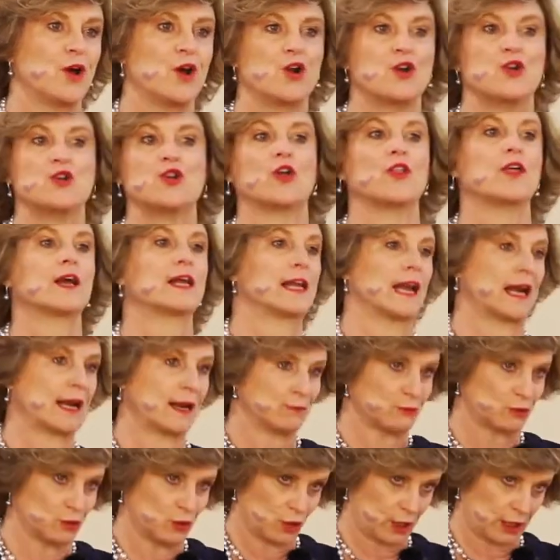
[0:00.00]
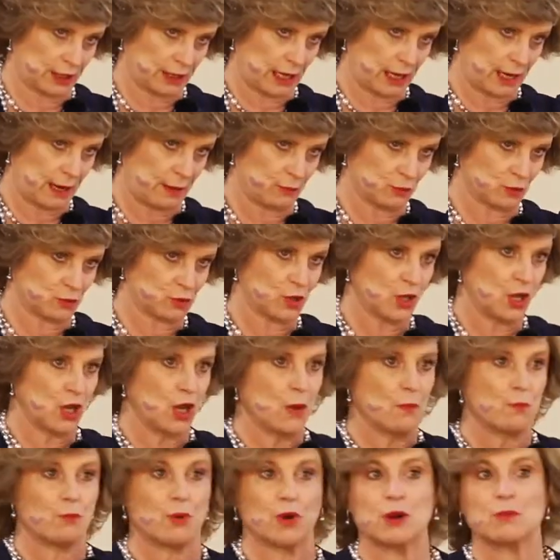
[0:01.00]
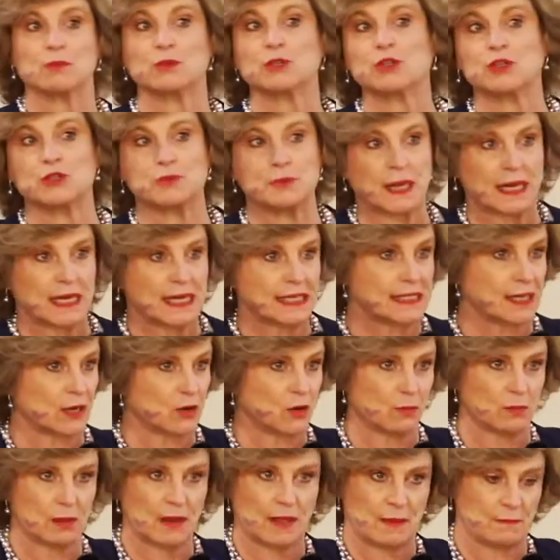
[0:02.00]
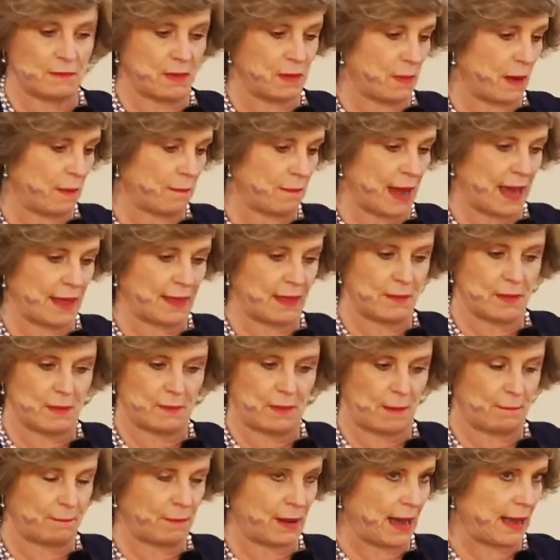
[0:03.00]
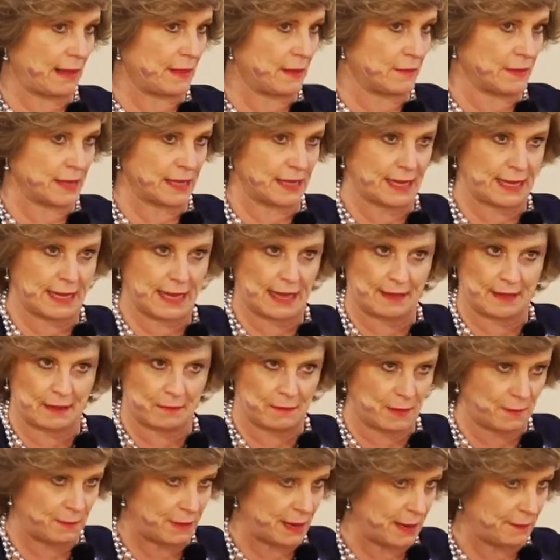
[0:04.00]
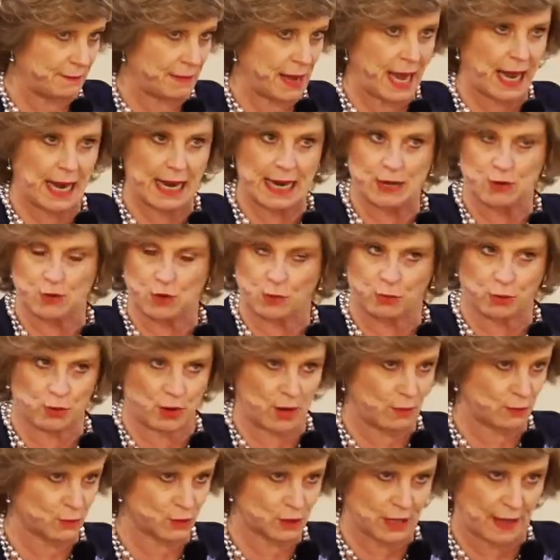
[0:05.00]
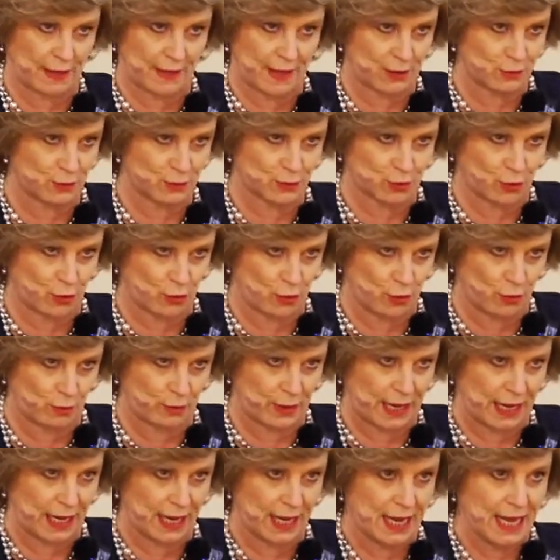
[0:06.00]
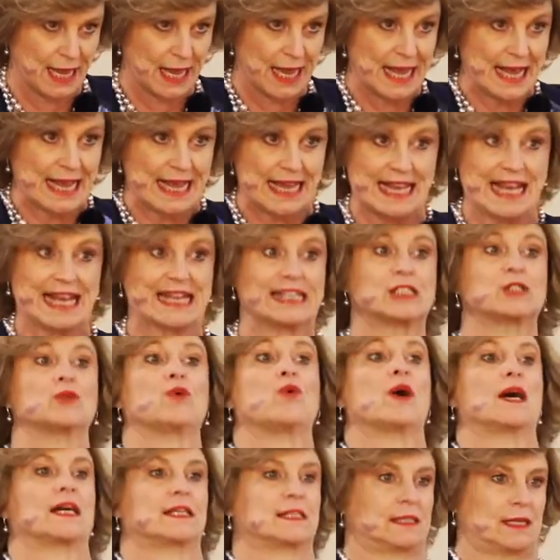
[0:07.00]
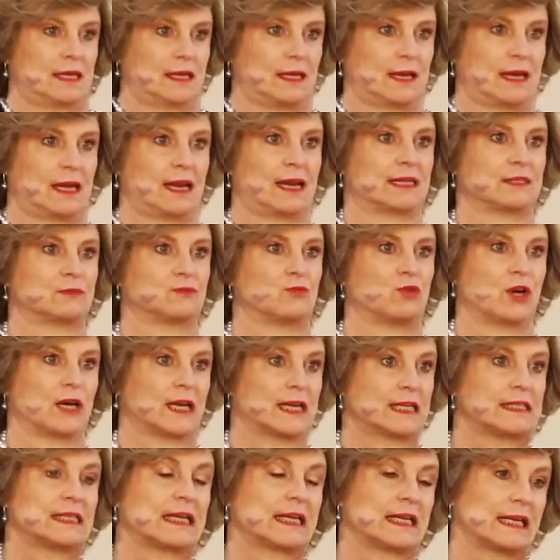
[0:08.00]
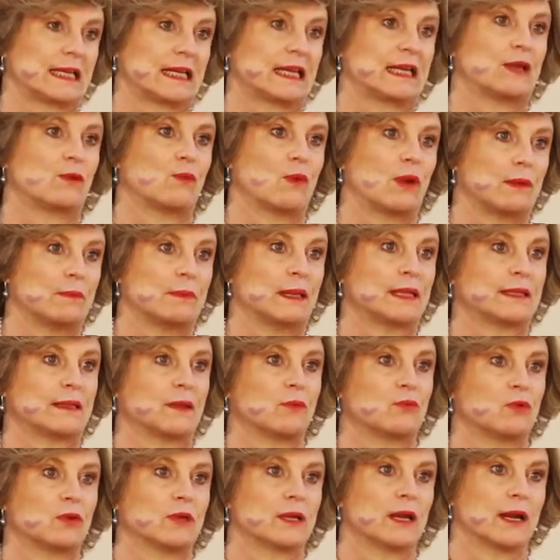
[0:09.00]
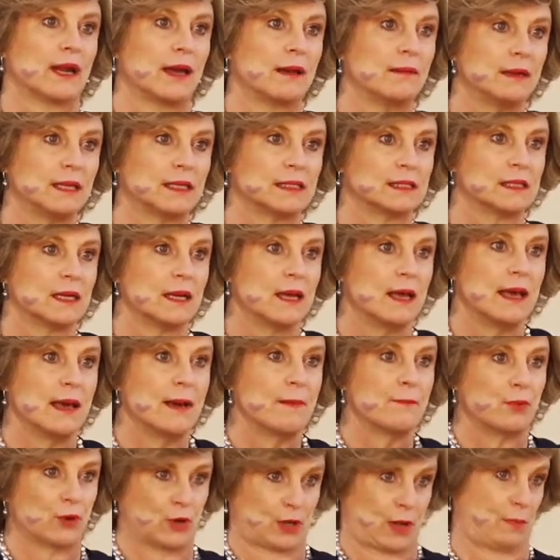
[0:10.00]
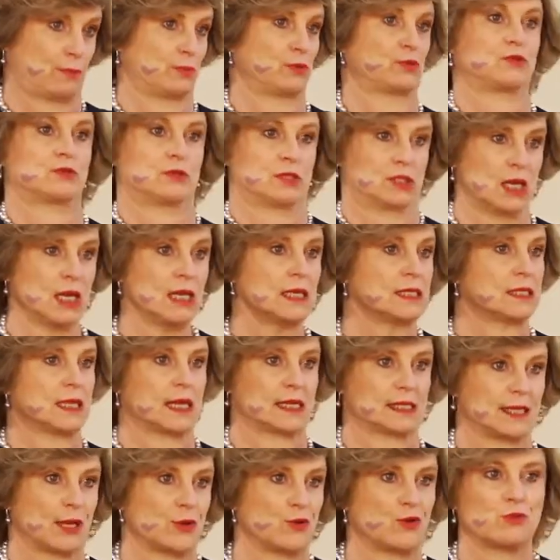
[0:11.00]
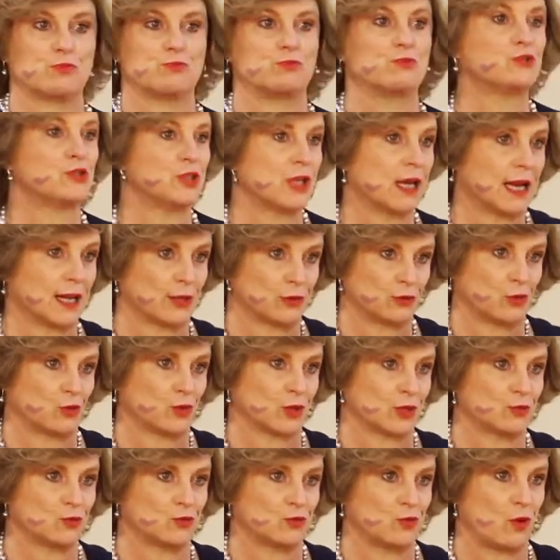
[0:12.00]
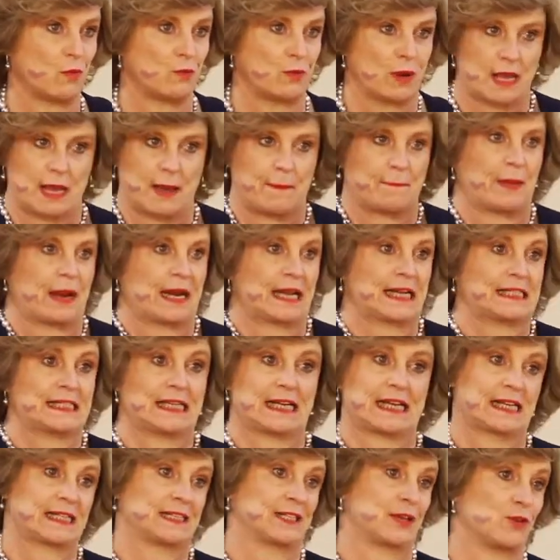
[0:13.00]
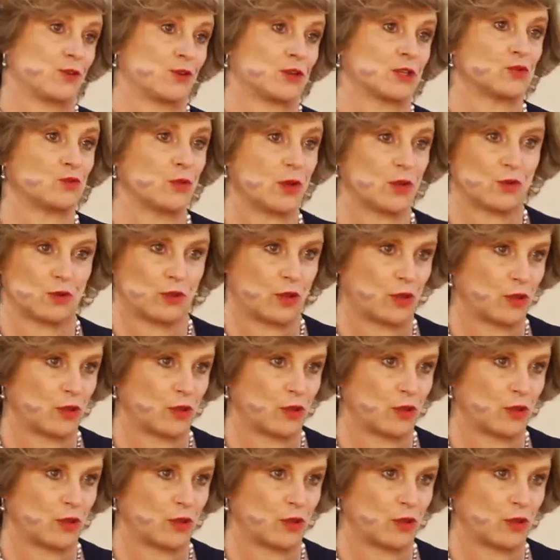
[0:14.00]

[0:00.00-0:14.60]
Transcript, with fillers: No declaramos lo que tenemos. Ponemos los bienes a nombre de mi mamá, de mi papá, de mi tía, de mi prima y no ponemos nada a nuestro nombre. Y eso hace que las mujeres se queden igualmente vulnerables. Porque pues sí, si el señor pusiera todo a su nombre y aparece que el señor es dueño